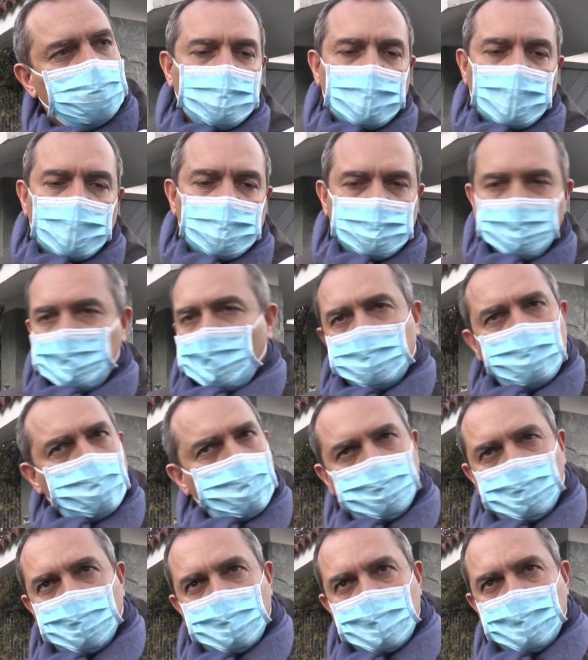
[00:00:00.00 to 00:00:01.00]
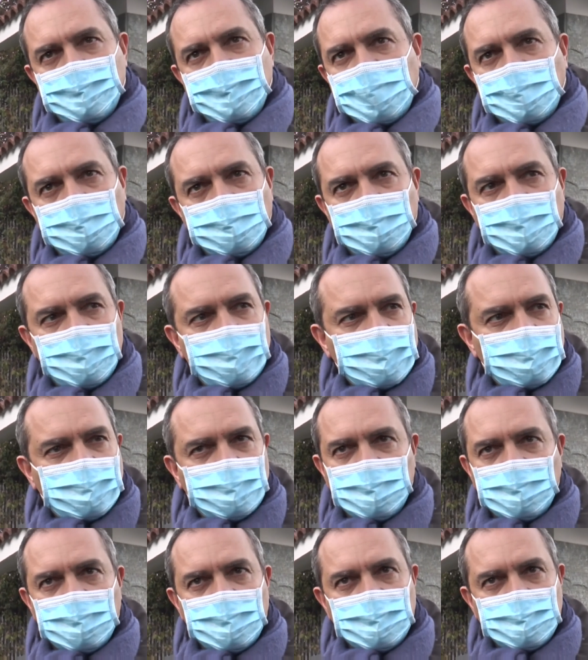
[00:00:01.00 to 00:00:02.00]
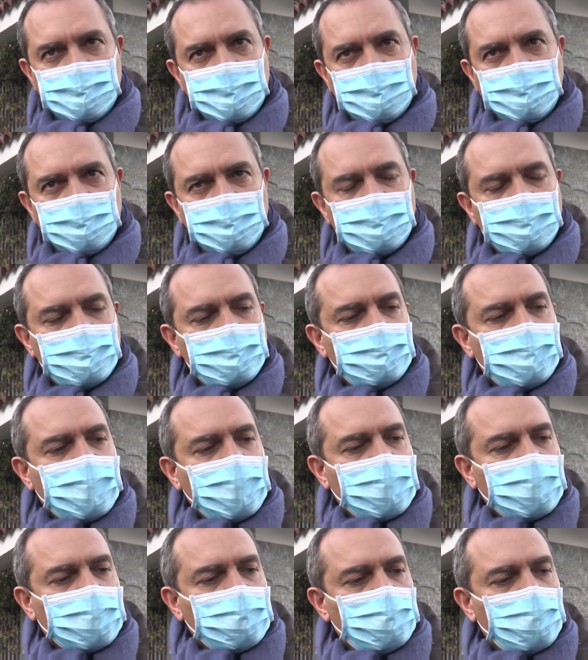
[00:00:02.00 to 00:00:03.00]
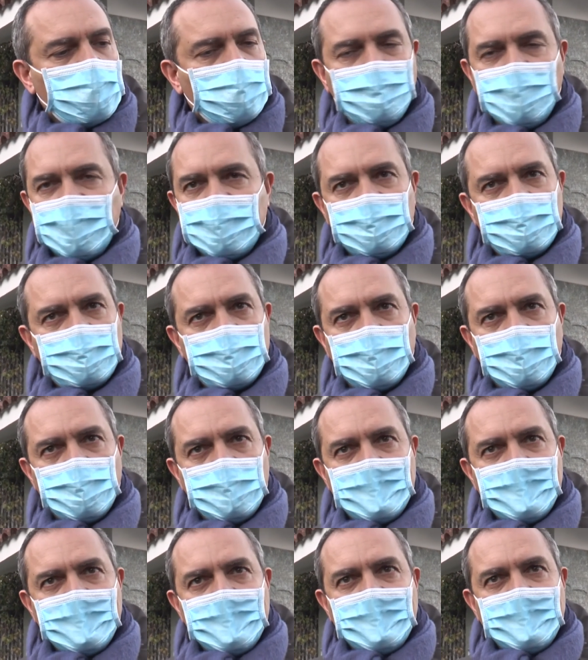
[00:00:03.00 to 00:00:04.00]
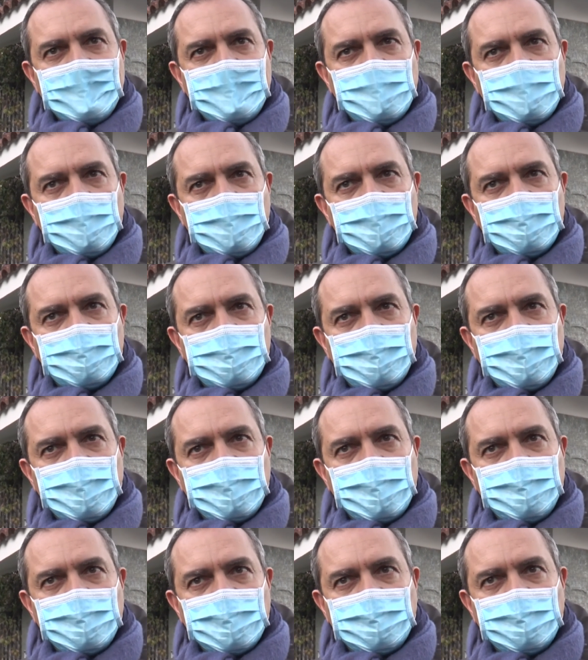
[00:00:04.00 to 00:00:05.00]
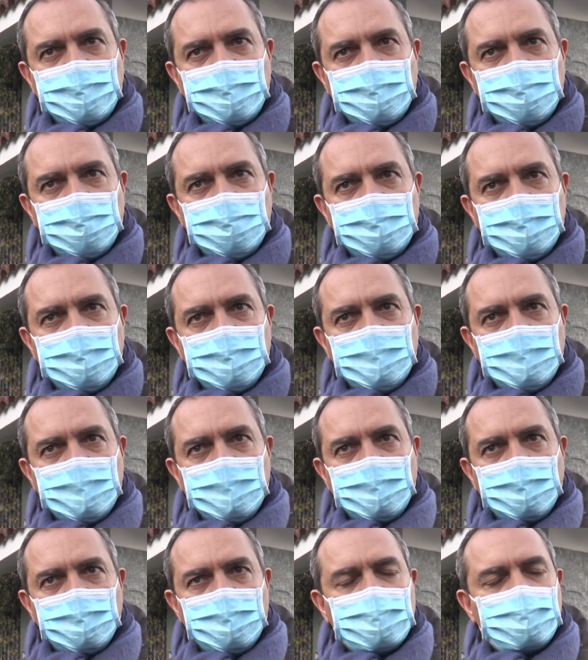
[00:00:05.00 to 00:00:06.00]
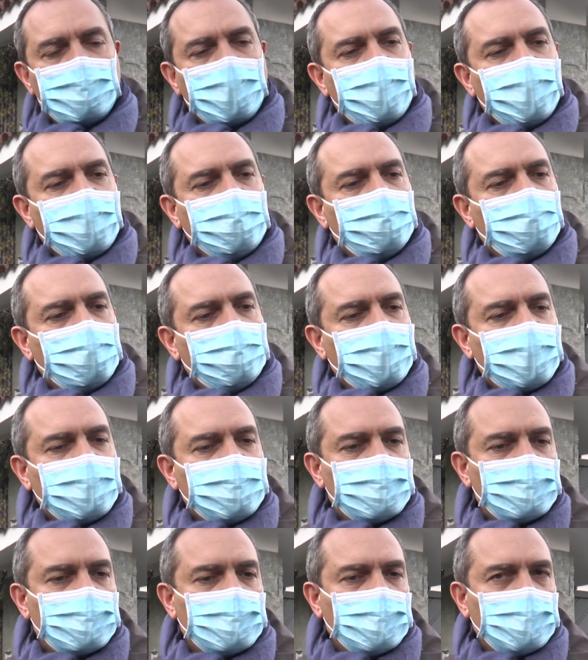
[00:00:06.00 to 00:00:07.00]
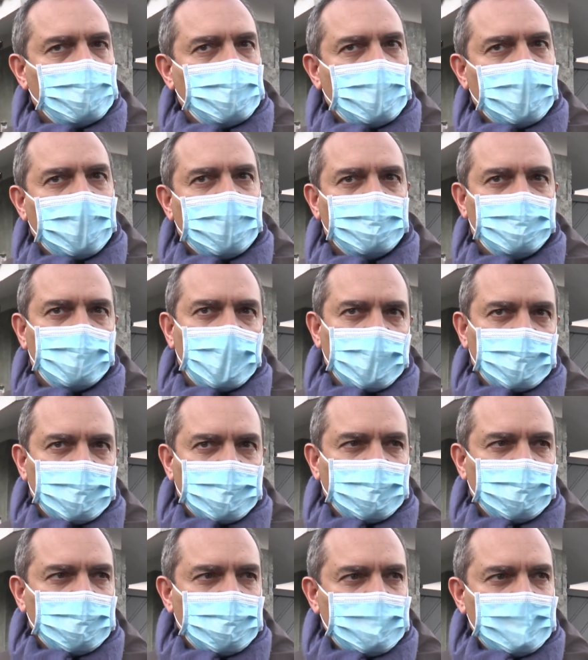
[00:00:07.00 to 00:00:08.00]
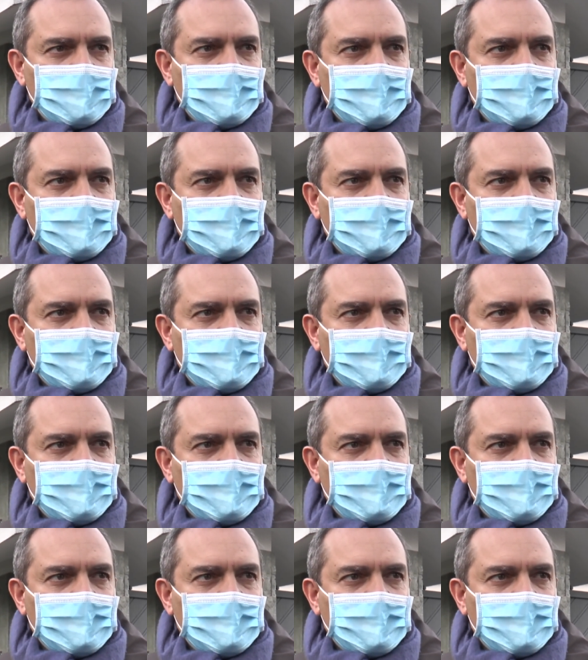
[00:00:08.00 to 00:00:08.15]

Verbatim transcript: Con, ho molto rispetto per i partiti, eh, ma non penso in questo momento ai partiti. In questo momento penso alla gente,